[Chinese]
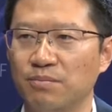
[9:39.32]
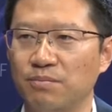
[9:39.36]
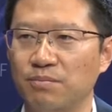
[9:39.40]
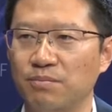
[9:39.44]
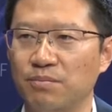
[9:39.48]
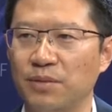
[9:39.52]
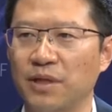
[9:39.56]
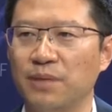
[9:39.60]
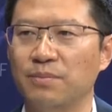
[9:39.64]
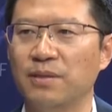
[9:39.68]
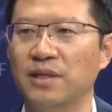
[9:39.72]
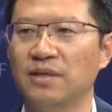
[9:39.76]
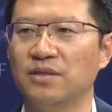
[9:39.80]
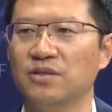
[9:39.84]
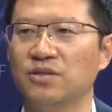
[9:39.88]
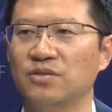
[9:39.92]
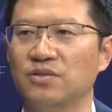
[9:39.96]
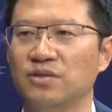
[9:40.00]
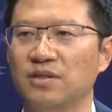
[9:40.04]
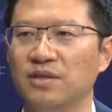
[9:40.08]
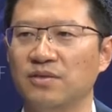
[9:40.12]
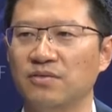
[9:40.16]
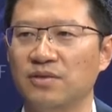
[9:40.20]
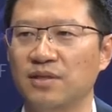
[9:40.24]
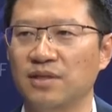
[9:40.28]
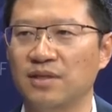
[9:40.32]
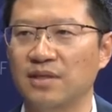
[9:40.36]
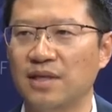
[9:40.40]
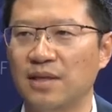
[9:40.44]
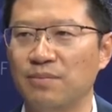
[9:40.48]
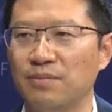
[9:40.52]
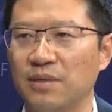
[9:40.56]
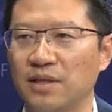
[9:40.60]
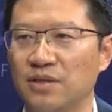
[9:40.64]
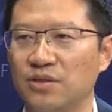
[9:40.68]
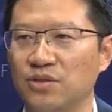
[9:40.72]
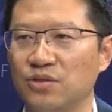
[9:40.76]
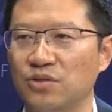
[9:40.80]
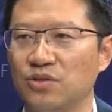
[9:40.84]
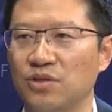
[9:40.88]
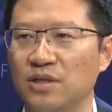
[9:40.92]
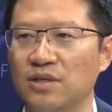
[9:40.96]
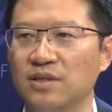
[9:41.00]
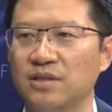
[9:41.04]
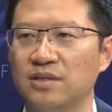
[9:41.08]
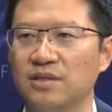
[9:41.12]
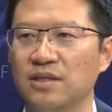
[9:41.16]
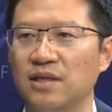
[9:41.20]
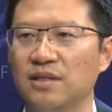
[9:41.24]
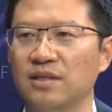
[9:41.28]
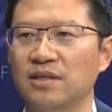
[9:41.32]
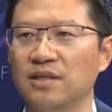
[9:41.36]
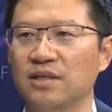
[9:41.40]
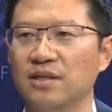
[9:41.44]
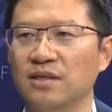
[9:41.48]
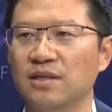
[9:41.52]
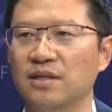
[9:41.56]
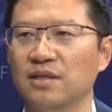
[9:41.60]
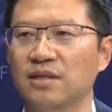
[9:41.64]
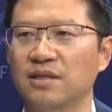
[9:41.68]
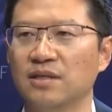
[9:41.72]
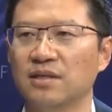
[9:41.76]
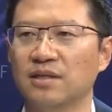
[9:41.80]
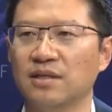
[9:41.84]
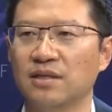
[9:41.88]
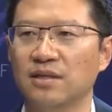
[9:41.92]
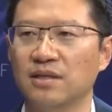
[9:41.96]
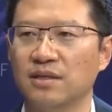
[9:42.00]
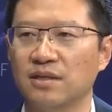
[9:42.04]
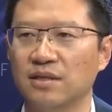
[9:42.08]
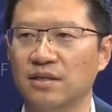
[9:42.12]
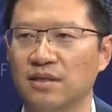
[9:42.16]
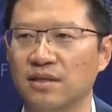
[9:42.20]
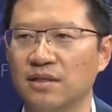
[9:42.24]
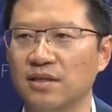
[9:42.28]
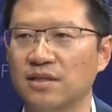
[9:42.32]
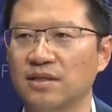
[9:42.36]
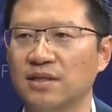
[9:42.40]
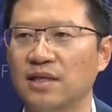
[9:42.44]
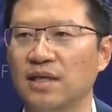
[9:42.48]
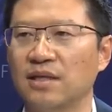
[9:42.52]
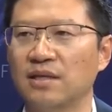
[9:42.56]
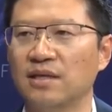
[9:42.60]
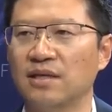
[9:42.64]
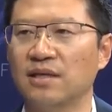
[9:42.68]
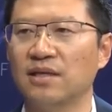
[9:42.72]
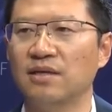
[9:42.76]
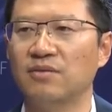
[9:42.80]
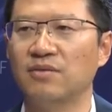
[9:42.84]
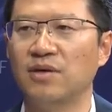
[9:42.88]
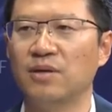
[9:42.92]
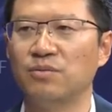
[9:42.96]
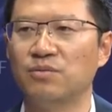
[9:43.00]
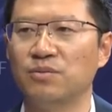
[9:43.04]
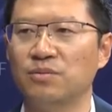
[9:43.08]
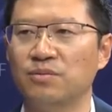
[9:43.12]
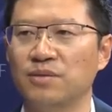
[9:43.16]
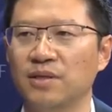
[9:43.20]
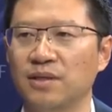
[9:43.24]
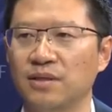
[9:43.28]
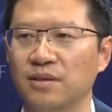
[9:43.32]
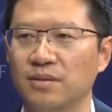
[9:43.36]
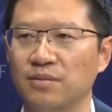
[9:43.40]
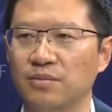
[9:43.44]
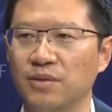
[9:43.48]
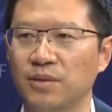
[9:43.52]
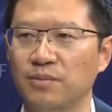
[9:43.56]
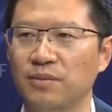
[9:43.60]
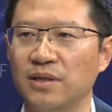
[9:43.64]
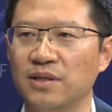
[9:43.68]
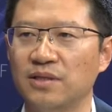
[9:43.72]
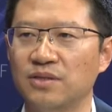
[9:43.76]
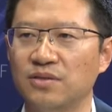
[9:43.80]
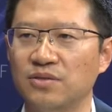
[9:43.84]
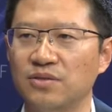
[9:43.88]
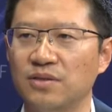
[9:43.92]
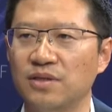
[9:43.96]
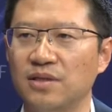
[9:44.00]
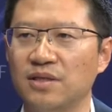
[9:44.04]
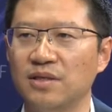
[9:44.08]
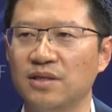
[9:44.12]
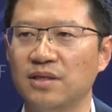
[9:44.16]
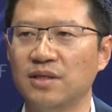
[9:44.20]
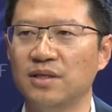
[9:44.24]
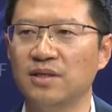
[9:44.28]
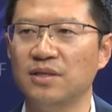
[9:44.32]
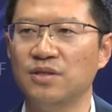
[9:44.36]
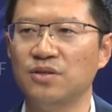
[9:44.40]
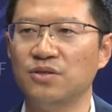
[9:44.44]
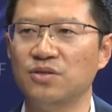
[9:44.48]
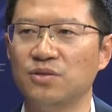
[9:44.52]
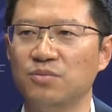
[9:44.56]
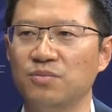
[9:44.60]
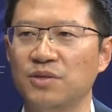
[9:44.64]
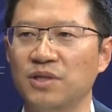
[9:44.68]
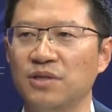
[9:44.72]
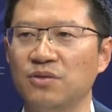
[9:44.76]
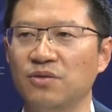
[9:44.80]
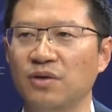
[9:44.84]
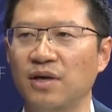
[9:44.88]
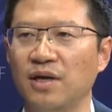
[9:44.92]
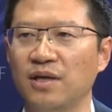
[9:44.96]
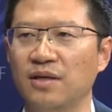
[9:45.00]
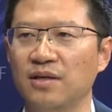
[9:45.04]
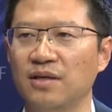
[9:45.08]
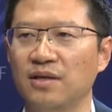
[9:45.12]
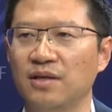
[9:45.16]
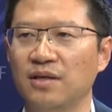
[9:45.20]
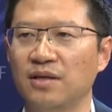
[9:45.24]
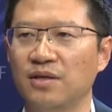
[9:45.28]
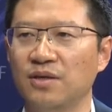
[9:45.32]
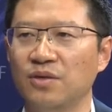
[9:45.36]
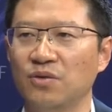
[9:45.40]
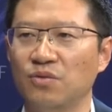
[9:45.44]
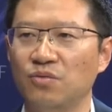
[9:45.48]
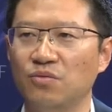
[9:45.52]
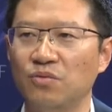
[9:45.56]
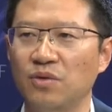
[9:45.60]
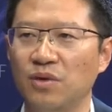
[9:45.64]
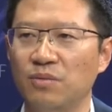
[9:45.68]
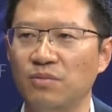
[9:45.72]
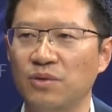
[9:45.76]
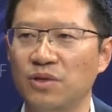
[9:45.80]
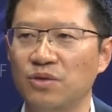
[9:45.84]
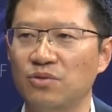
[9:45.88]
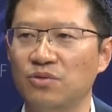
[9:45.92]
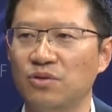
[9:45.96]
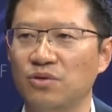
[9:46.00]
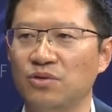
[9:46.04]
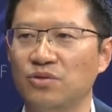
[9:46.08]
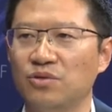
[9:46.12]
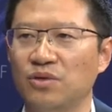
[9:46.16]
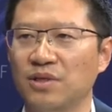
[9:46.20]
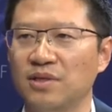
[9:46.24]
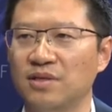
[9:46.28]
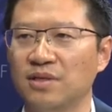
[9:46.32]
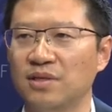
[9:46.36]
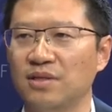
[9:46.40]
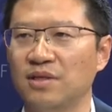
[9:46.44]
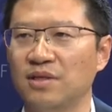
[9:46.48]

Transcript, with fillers: 北半球，因为南半球全是山地，更加的坑洼不平。北半球呢有平原，我们选择